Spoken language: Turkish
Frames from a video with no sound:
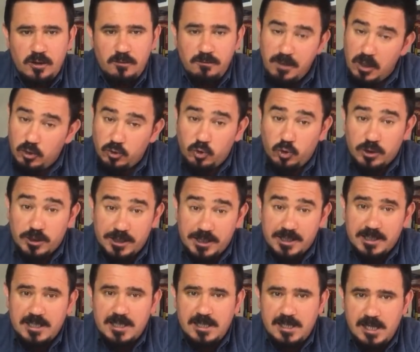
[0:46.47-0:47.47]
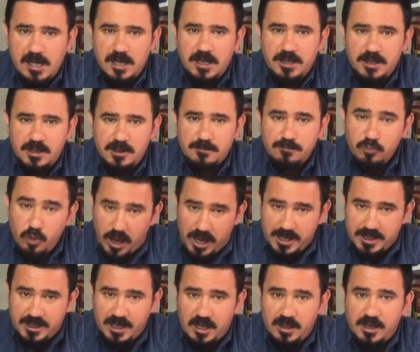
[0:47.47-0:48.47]
547 yayındır bu
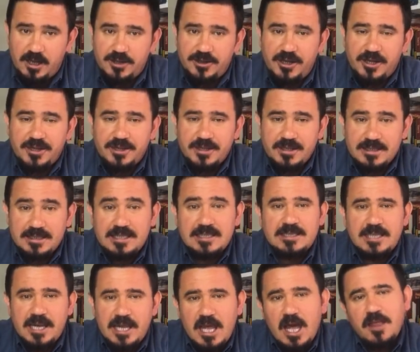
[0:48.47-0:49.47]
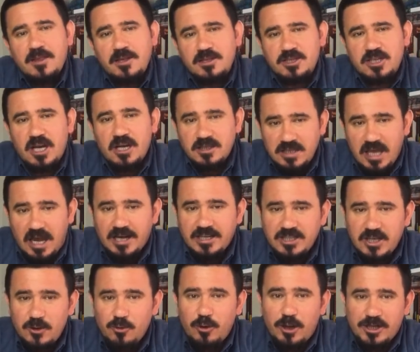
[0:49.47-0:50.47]
ekranlardan sizlere yalnızca
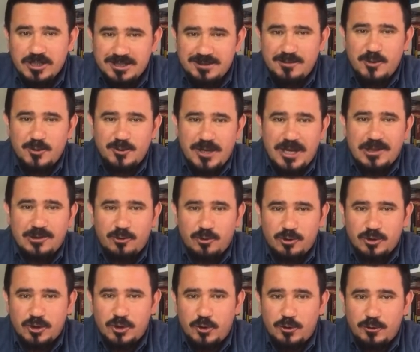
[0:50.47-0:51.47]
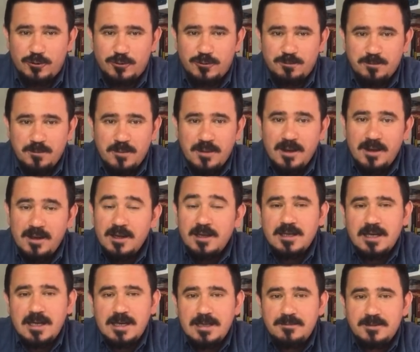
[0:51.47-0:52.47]
gerçeğe ulaştırma özen gösteriyoruz.
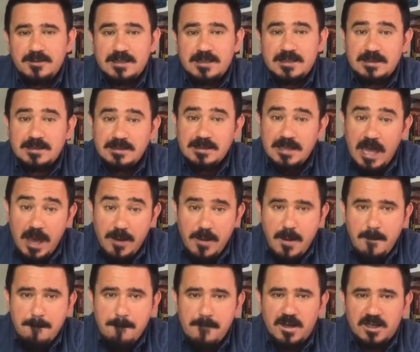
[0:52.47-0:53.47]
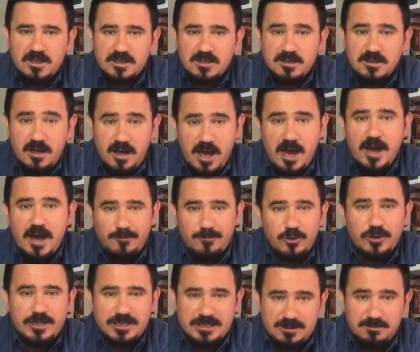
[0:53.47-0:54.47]
Yayınımızın hemen başında eğer
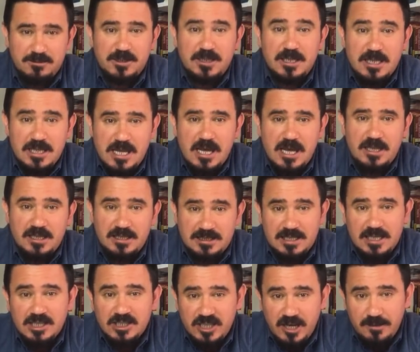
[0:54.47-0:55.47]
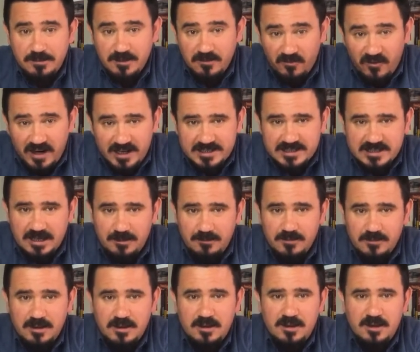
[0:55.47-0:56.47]
bu kısmı dinleyen izleyicilerimiz varsa
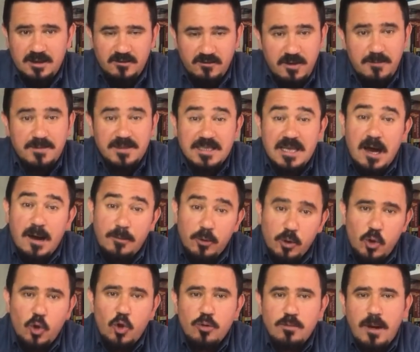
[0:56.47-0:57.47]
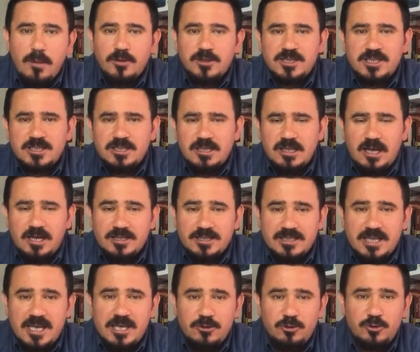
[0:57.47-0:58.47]
ve bize abone
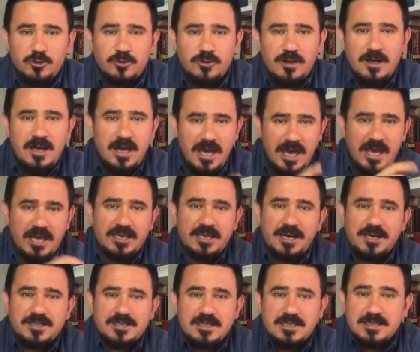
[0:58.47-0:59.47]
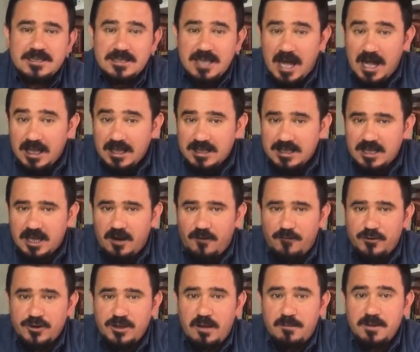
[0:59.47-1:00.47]
olmamışlarsa henüz ekranınızın sağ alt
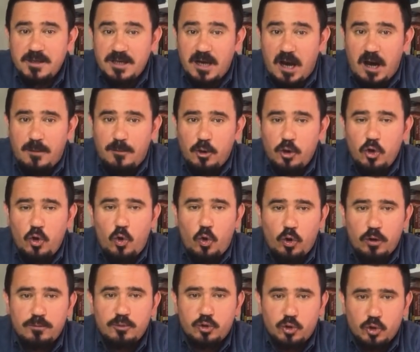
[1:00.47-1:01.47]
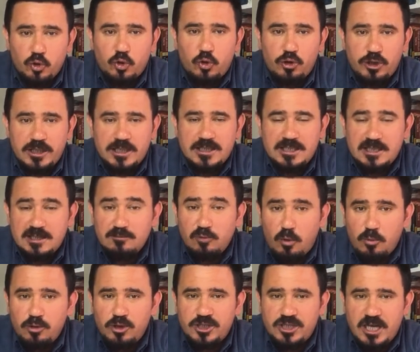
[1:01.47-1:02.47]
tarafında bir abone ol butonu göreceksiniz
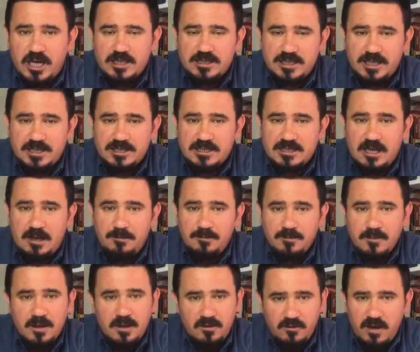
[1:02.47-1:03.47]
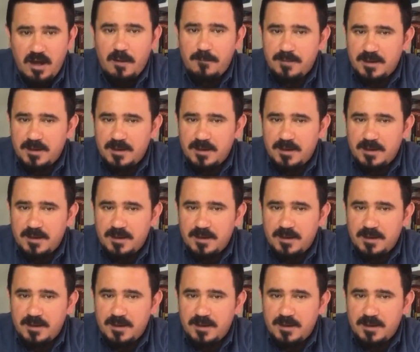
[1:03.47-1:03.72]
mobil cihazlarınızda veya